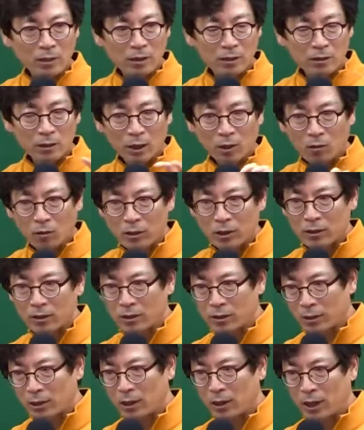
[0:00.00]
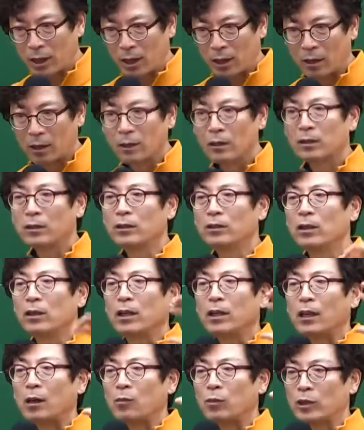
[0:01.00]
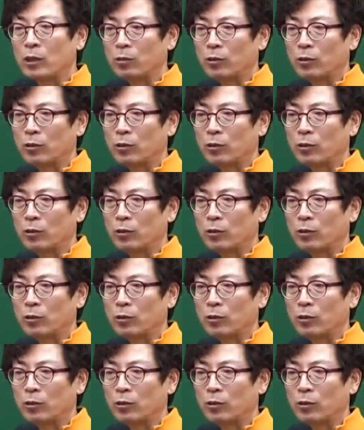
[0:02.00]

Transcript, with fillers: 전세권이 있으니까 그걸 내 담보자